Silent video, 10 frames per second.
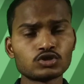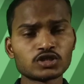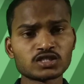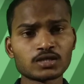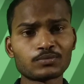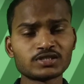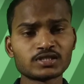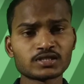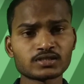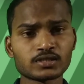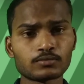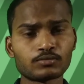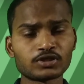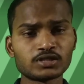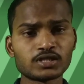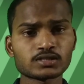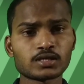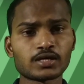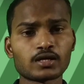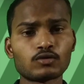तो जैसे आप वजीर एक्स
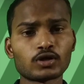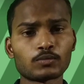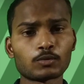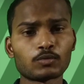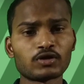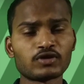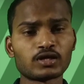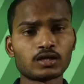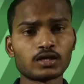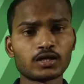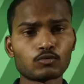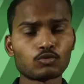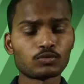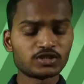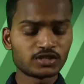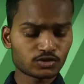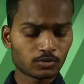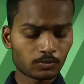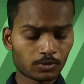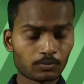का अकाउंट यहाँ पर वेरीफाई कर लेंगे आपको
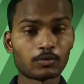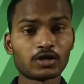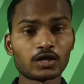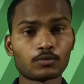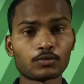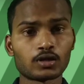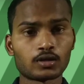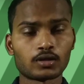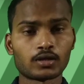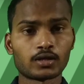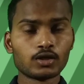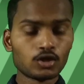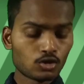वजीरेक्स में अपना पेमेंट यहाँ पर रखना है